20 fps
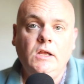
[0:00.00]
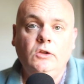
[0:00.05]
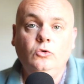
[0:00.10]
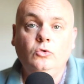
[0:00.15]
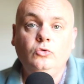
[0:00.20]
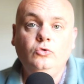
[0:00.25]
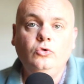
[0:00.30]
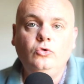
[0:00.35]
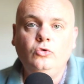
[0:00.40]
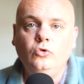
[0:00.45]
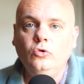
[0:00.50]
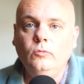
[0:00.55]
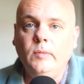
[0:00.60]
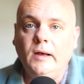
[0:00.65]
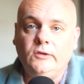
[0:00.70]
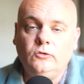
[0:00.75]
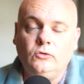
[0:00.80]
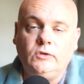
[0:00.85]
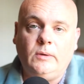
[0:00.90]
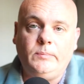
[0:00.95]
Donc du coup,
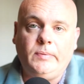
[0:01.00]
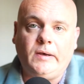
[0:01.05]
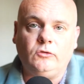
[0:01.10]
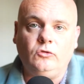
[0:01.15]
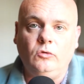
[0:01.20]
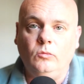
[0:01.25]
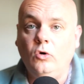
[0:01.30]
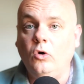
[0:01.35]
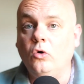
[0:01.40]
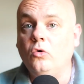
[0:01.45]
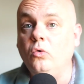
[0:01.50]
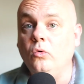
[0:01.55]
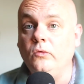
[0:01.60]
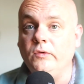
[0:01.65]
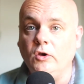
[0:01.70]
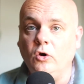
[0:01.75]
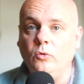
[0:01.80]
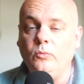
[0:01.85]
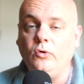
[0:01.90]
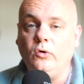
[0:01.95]
bah, ton appartement
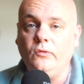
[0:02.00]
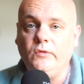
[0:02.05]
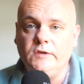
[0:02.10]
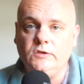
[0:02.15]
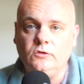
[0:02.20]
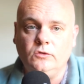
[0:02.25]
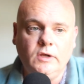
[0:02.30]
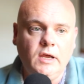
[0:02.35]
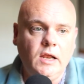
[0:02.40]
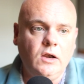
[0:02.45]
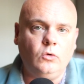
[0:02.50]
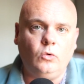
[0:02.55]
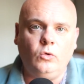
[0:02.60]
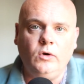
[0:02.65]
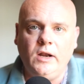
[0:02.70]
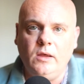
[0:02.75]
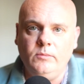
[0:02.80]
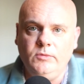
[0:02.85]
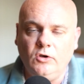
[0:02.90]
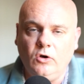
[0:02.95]
convient aux professionnels. On
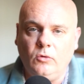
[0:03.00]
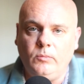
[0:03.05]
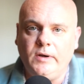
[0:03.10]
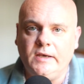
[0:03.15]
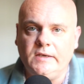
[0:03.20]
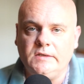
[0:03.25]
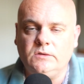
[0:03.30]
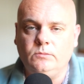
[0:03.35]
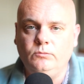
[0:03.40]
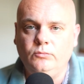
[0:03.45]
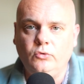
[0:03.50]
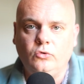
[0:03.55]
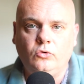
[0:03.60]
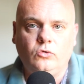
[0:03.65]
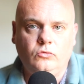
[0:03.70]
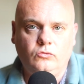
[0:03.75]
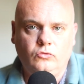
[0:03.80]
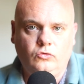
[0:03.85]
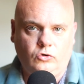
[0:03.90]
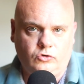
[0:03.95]
l'a mis en place pour
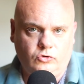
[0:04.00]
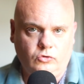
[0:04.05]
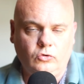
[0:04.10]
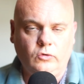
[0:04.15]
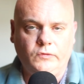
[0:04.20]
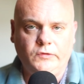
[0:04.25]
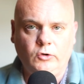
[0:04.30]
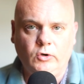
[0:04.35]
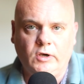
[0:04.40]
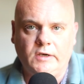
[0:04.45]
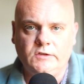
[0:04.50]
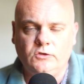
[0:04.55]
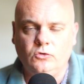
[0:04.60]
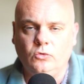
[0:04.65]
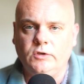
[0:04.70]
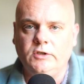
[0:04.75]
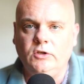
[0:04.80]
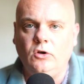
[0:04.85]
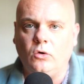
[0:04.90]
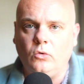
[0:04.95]
dans une
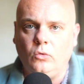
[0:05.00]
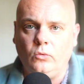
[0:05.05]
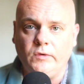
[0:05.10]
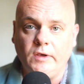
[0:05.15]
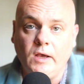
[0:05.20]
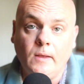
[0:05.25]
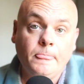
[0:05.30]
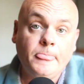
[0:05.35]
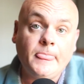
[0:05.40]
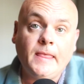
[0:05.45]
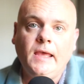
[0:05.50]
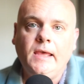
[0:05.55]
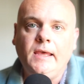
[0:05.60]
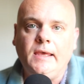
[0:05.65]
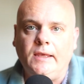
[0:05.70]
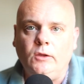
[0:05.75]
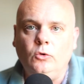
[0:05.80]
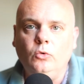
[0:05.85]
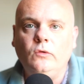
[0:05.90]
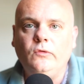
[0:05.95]
configuration qui leur convient.
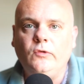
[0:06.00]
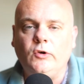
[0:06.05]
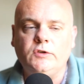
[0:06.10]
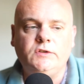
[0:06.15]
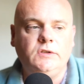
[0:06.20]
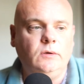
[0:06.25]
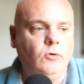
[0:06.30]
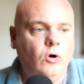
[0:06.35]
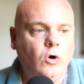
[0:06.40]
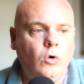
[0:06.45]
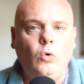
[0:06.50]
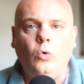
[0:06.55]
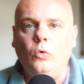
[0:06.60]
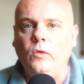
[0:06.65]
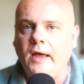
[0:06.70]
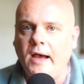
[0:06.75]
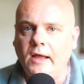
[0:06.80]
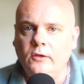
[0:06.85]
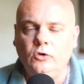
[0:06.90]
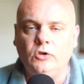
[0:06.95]
Et donc forcément,
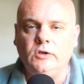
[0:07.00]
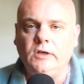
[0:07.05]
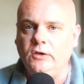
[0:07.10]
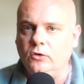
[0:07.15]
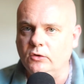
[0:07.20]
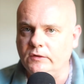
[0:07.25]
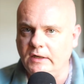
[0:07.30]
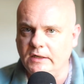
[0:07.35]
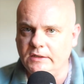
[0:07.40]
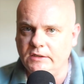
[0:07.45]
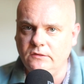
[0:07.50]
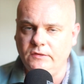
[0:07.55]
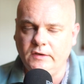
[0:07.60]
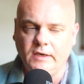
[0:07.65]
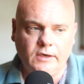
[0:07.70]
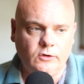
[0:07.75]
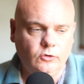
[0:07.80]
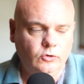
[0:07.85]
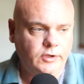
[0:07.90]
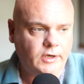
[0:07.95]
on a notre clientèle qui
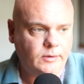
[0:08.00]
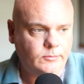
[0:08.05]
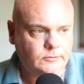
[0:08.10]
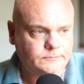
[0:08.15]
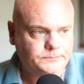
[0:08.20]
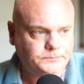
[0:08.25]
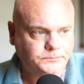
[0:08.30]
vient régulièrement.